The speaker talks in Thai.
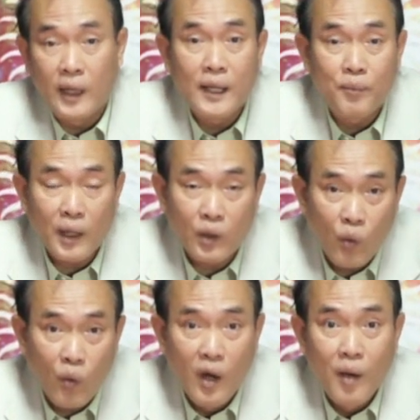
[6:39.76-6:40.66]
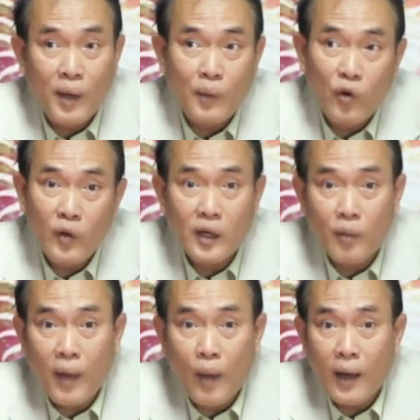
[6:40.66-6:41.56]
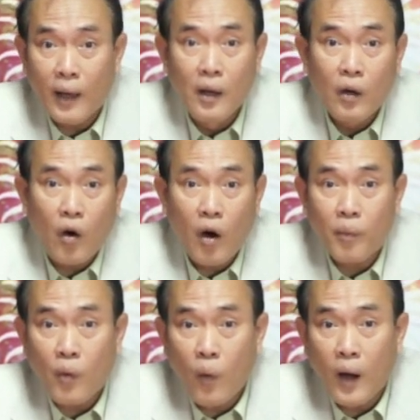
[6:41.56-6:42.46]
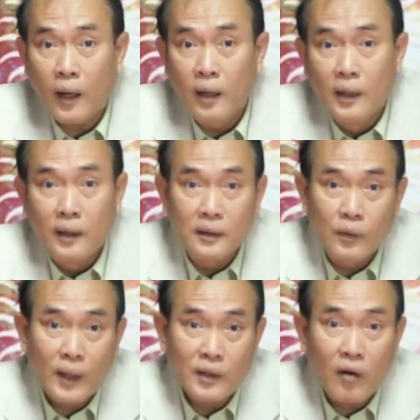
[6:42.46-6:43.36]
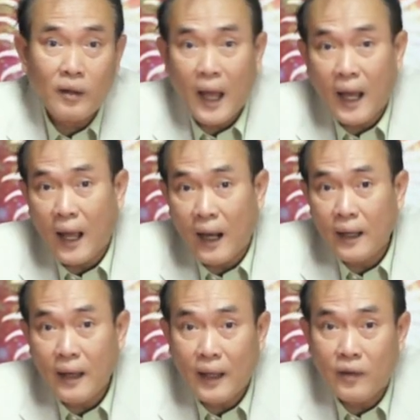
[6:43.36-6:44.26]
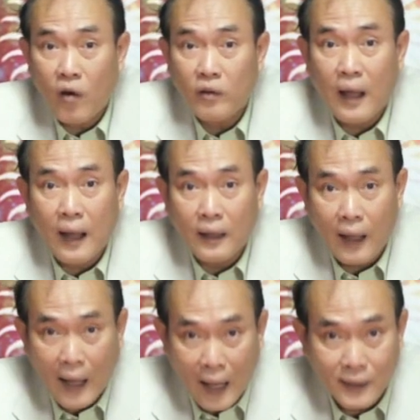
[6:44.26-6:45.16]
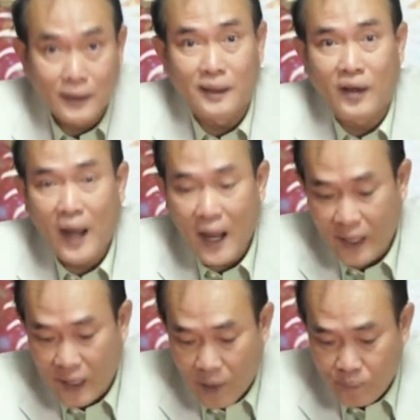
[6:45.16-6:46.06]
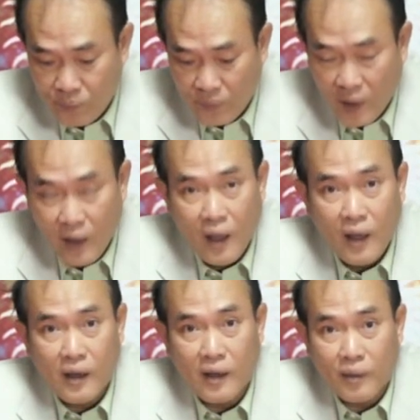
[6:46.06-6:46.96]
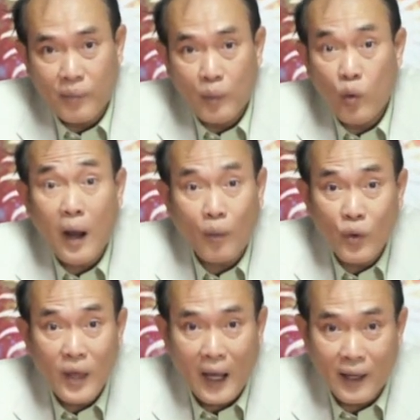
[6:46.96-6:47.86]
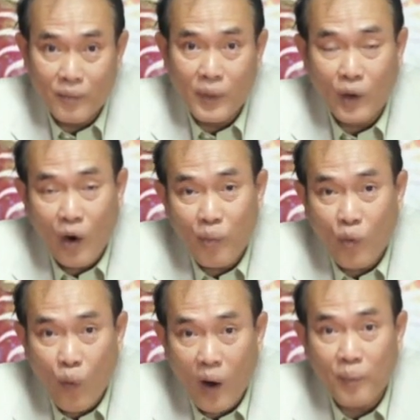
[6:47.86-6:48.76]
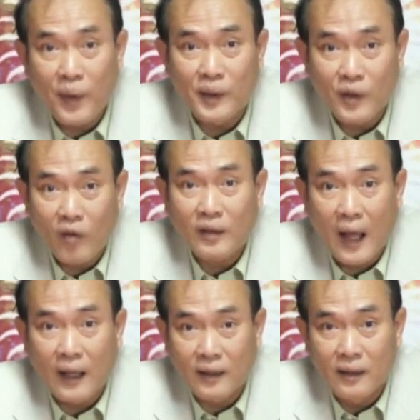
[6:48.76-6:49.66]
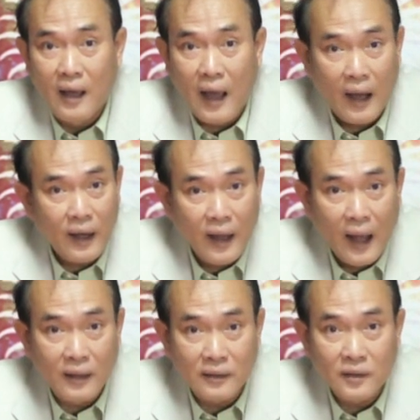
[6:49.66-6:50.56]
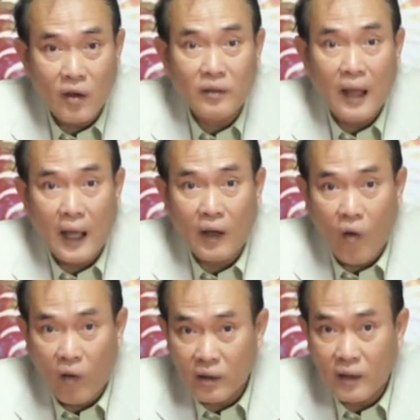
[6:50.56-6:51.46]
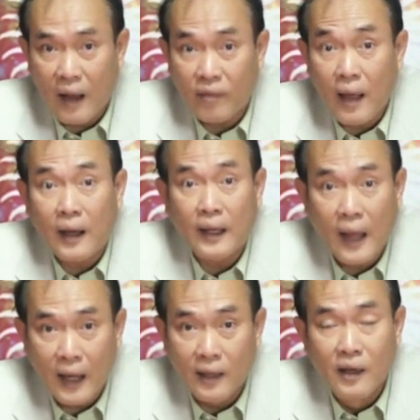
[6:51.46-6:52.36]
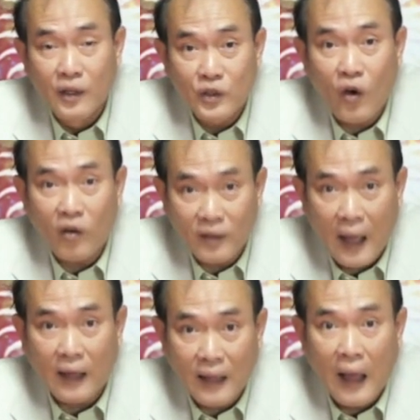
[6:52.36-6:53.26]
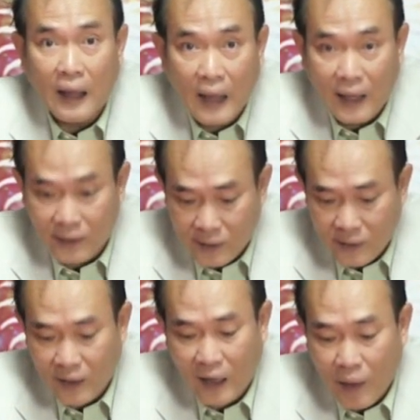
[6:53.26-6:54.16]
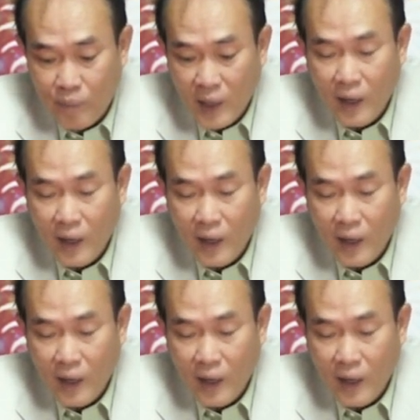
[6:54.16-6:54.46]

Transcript: เรือนพันธุพันธุนี่ก็แปลว่าครอบครัว หรือว่าช่องทางหาไรายได้ ช่องทางทางการเงินก็ได้นะครับเป็นผู้หลักผู้ใหญ่เป็นครอบครัวเป็นช่องทางหารายได้หรือช่องทางของการสร้างรายได้ ช่องทางทางการเงินนะครับ